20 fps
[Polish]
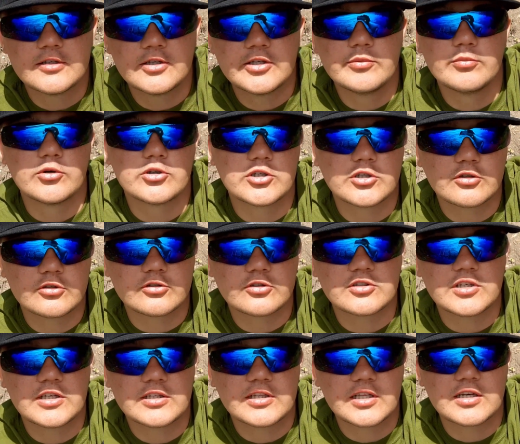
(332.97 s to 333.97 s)
I może go to
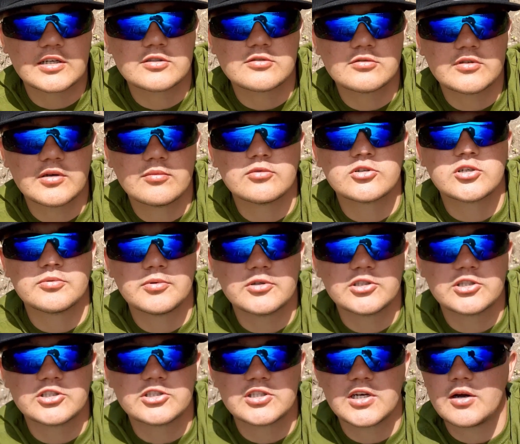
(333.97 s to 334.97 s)
zainteresuje, może
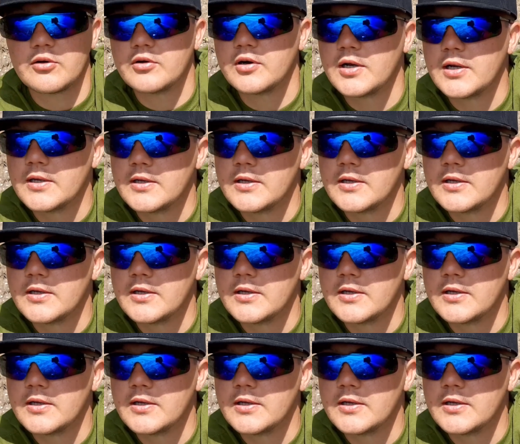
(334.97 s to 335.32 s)
będzie chciał